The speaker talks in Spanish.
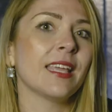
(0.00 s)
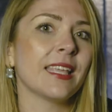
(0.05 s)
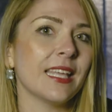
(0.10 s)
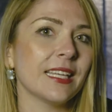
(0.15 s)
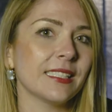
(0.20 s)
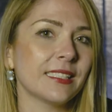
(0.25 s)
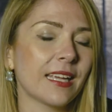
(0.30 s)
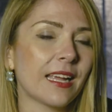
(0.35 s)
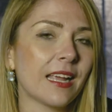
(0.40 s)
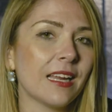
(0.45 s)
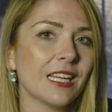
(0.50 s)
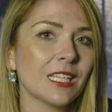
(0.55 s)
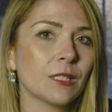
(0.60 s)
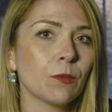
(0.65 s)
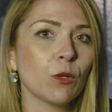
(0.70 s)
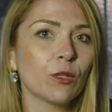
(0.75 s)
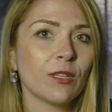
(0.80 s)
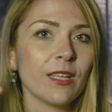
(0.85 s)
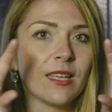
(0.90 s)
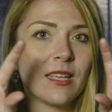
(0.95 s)
Ya sé que las
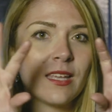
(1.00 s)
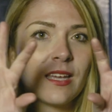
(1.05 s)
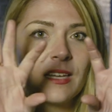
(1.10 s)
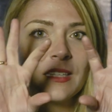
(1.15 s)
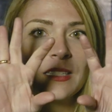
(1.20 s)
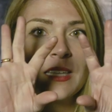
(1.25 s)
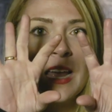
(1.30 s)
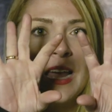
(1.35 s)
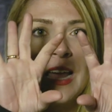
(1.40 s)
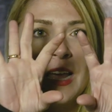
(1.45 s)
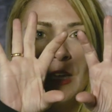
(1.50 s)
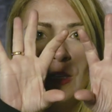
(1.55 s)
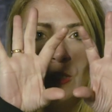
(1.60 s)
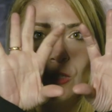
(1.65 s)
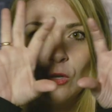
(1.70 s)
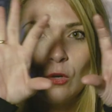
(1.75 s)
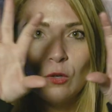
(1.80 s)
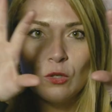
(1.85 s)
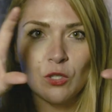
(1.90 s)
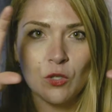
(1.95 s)
botellas
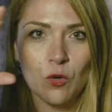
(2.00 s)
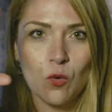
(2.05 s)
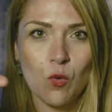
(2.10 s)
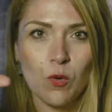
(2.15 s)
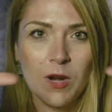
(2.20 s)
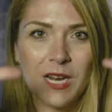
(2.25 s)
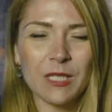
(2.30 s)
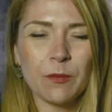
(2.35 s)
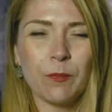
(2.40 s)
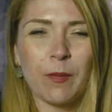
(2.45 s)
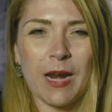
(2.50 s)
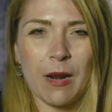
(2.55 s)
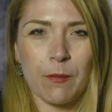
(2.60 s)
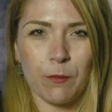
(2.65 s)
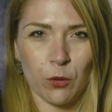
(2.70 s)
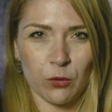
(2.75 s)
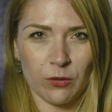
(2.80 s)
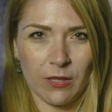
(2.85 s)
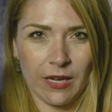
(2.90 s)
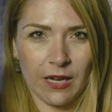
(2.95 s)
son oscuras para
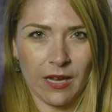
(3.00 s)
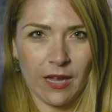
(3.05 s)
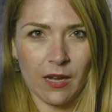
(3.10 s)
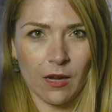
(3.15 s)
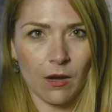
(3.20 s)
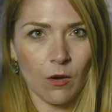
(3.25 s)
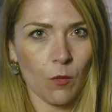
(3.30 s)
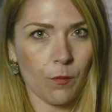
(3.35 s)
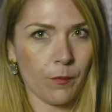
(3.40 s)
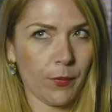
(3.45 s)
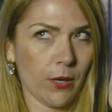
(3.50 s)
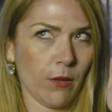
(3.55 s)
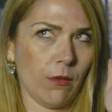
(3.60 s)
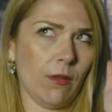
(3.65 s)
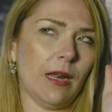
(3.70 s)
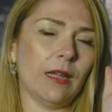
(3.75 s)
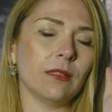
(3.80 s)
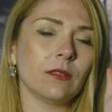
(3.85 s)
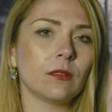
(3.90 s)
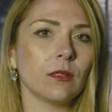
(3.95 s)
protegerlo, pero
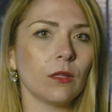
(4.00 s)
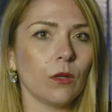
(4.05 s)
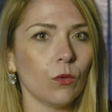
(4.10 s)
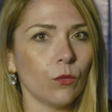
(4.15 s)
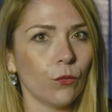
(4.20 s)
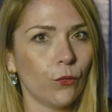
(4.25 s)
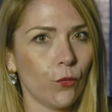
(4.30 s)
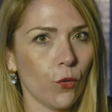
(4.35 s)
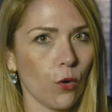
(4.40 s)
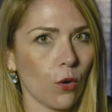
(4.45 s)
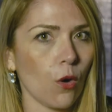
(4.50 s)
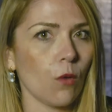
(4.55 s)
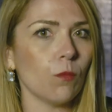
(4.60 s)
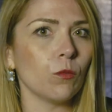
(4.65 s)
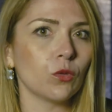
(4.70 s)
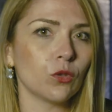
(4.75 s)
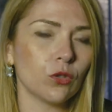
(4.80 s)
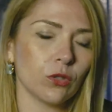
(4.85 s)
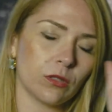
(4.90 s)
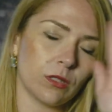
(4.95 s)
delante de un foco
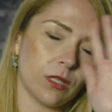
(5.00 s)
mucho